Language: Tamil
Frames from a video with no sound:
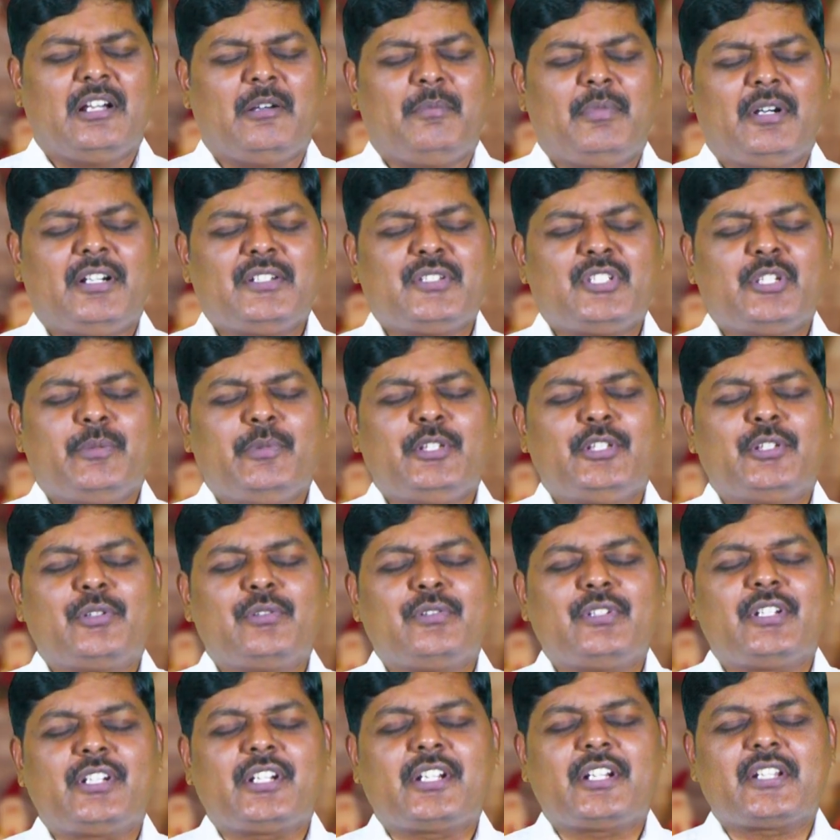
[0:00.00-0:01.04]
அப்பா ஜெபித்து
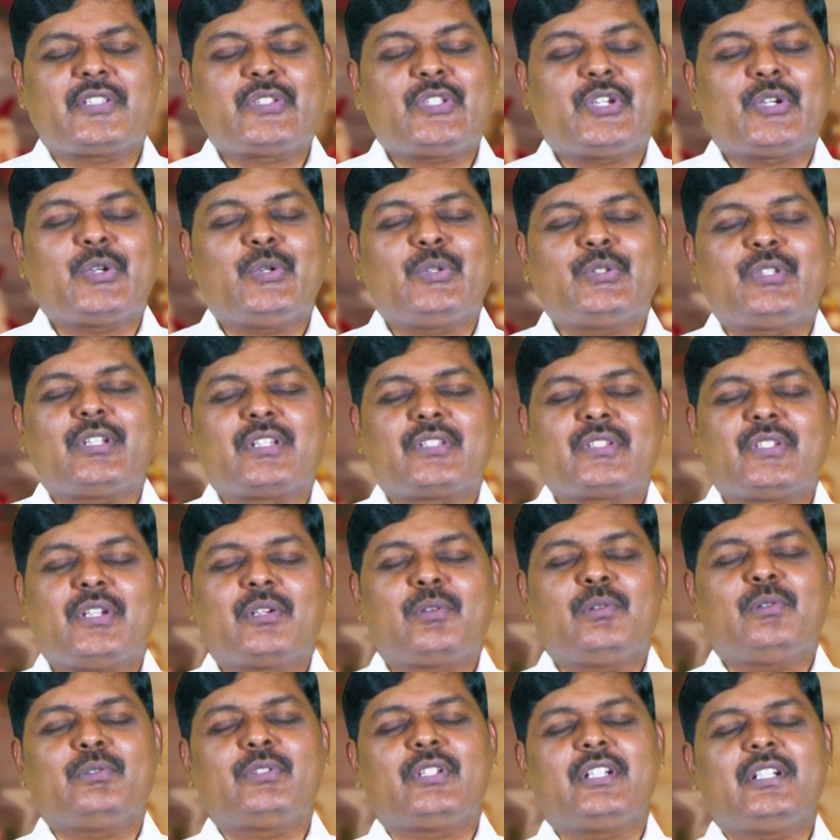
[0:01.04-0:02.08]
கொண்டிருக்கிற சகோதர
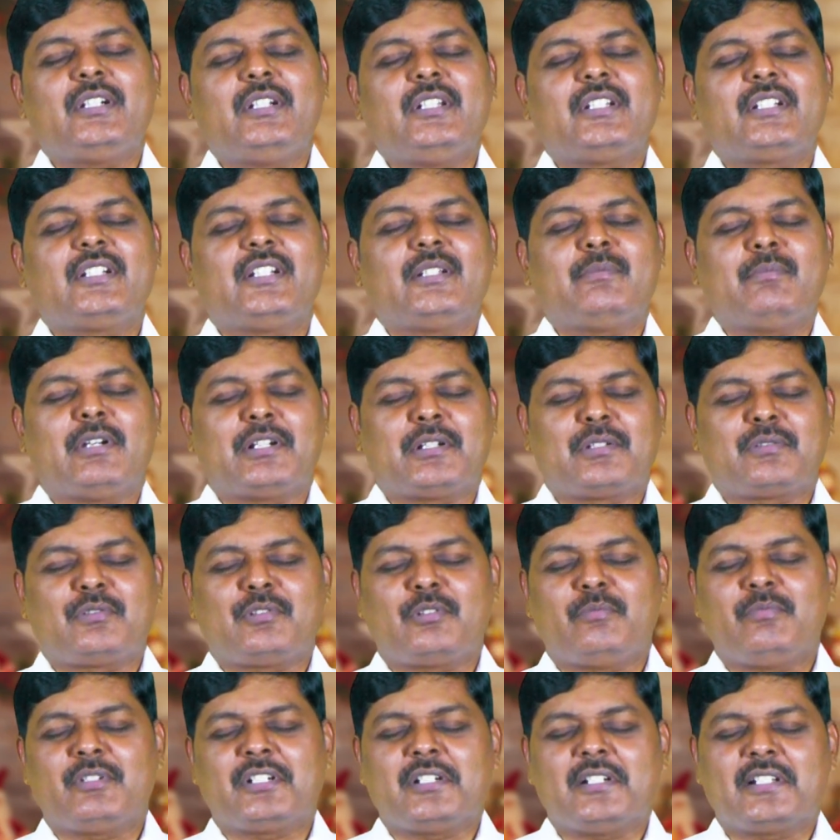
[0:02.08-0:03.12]
சகோதரிகளுக்கு அன்பான
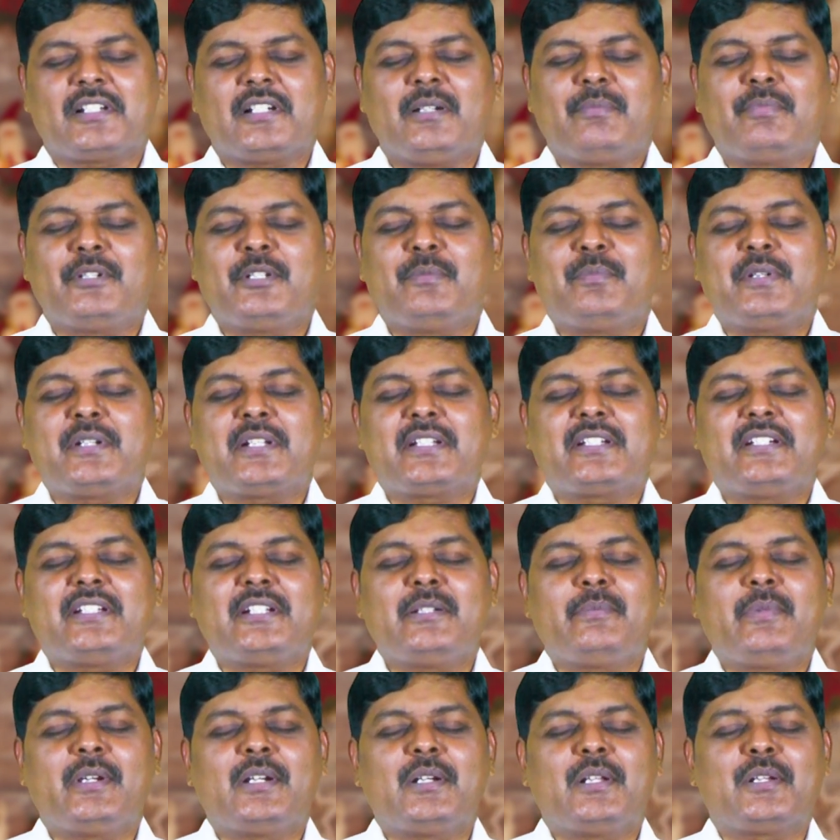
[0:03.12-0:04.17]
குடும்பங்களுக்கு அப்படிப்பட்ட
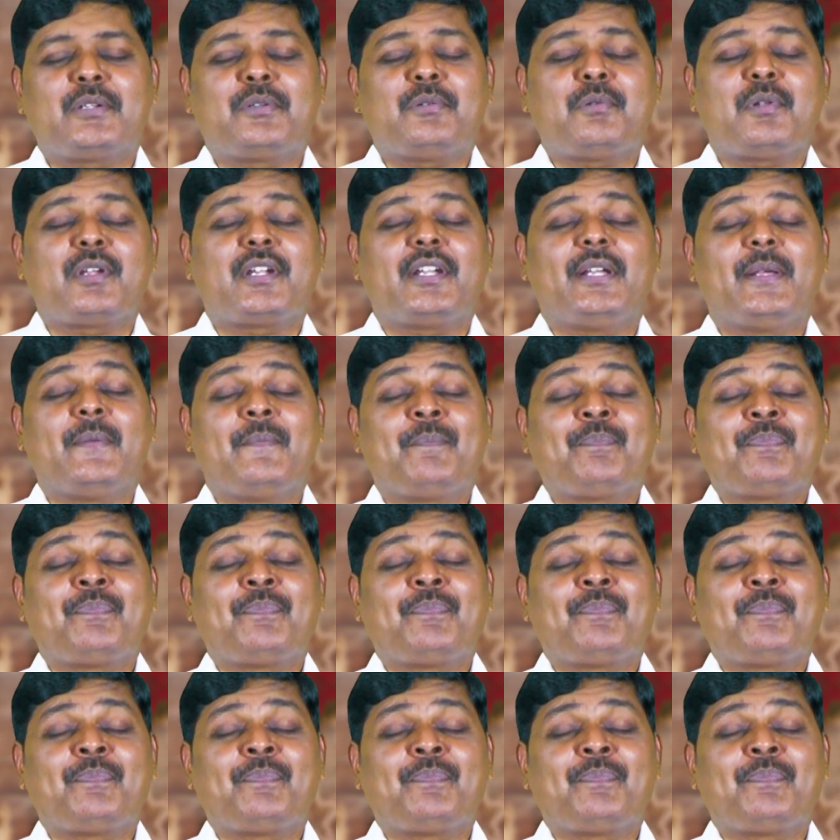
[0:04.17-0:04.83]
கிருபைகளை கொடுங்க